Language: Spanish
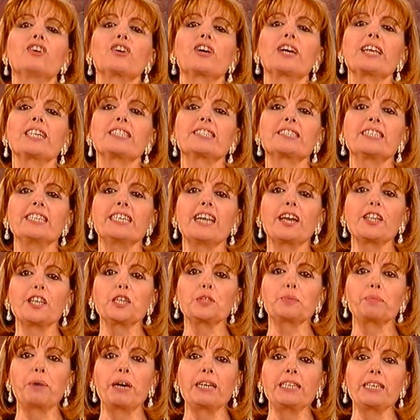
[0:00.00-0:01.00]
Cristina de
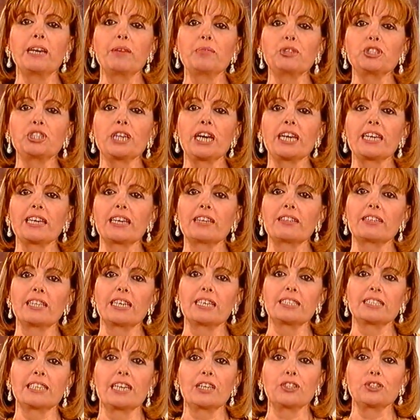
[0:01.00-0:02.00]
España, muchas
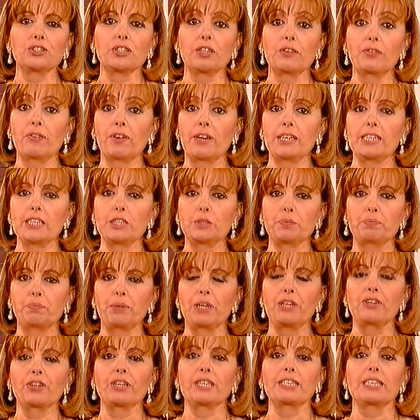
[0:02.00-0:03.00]
gracias a Josefa y
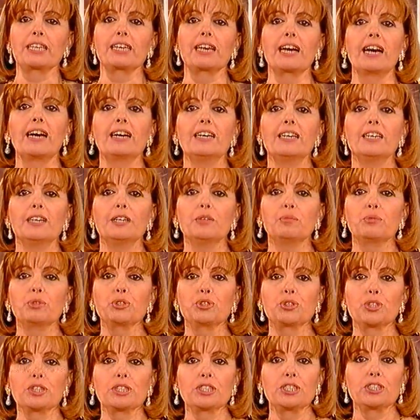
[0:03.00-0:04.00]
espero que tenga
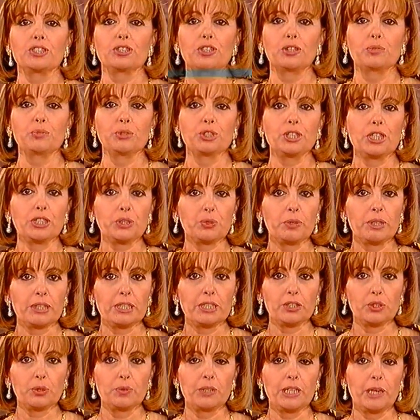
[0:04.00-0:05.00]
mucho éxito y mucha
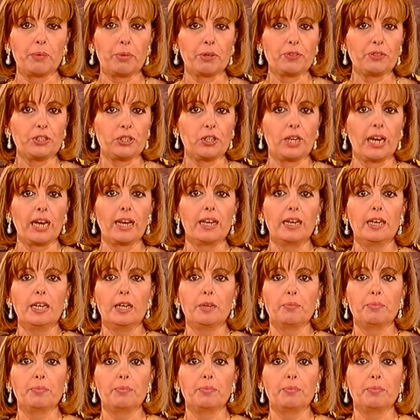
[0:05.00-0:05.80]
suerte en su vida profesional.